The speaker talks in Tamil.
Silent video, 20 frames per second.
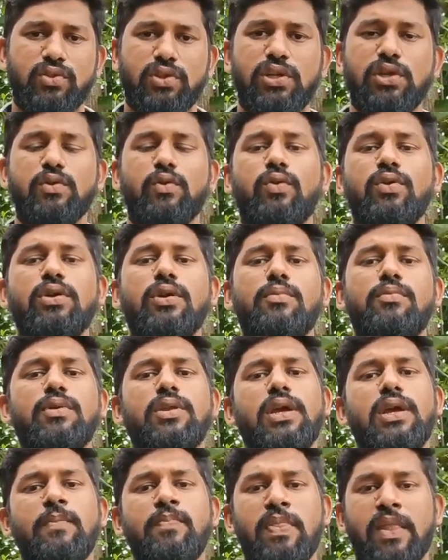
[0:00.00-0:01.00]
ஸோ நீங்கள்
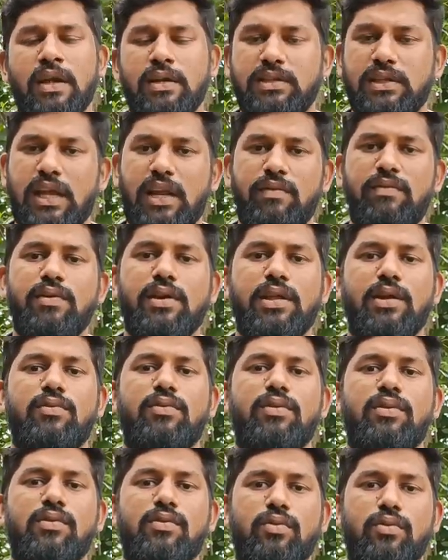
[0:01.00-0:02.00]
கொடுக்கும்போதே சரிவிகித
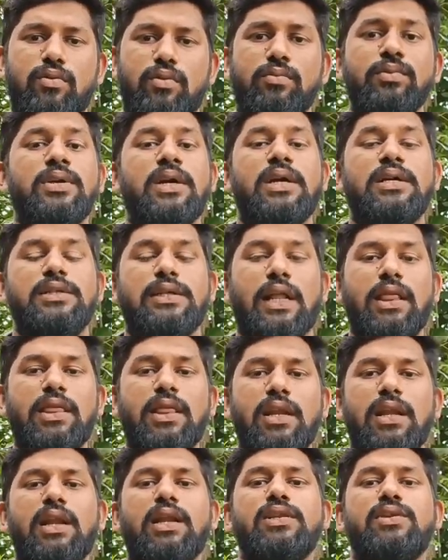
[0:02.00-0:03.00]
உணவாக கொடுக்குறோம்
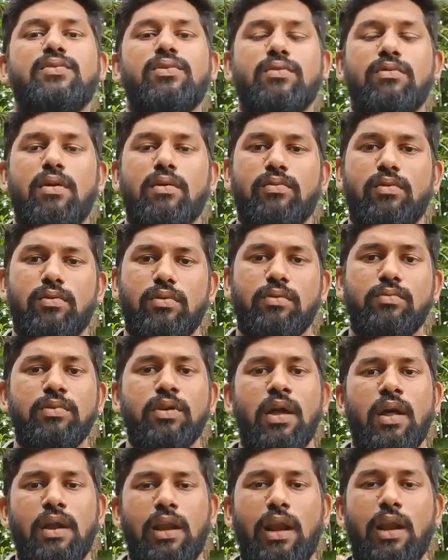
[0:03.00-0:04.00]
சத்து நிறைஞ்ச உணவாக கொடுக்குறோம்
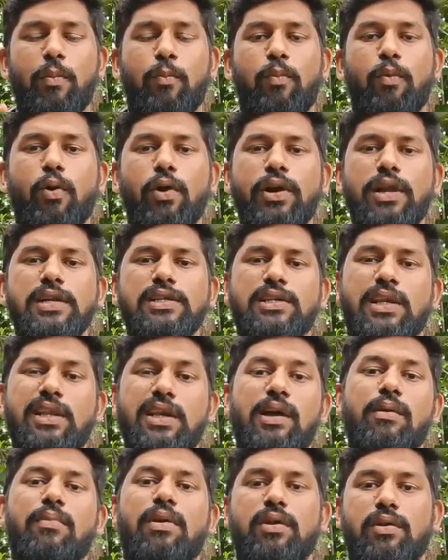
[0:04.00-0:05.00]
நல்லா ப்ரோட்டீன்ஸ்
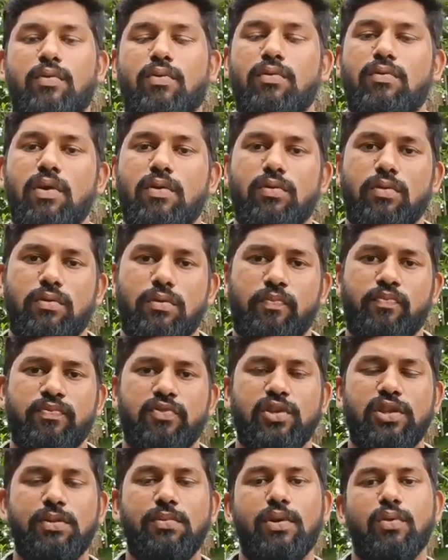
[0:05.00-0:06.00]
அதிகமாக இருக்க உணவாக கொடுக்கும்
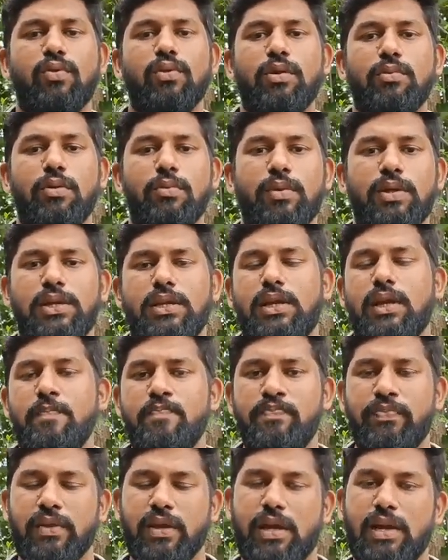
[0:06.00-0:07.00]
ஸோ இந்தமாரி கொடுக்கும்போது
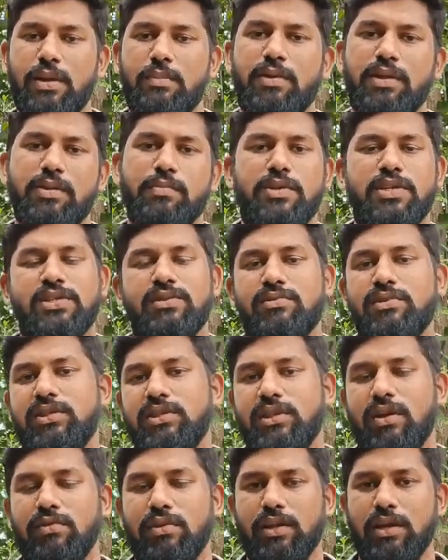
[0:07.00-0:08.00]
பார்த்தீங்கன்னா கண்டிப்பாக இந்த பிரச்சனை
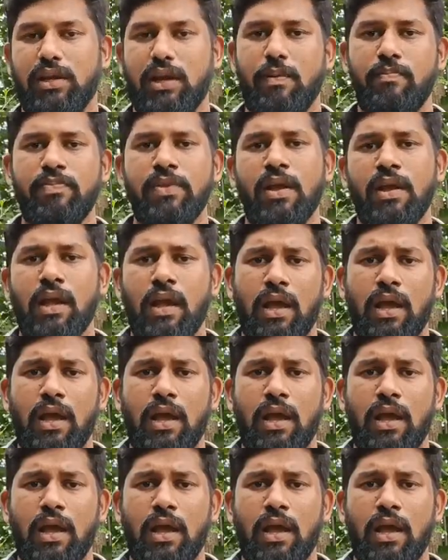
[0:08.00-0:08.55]
வந்து நீங்கள் தவிர்த்துக்கலாம்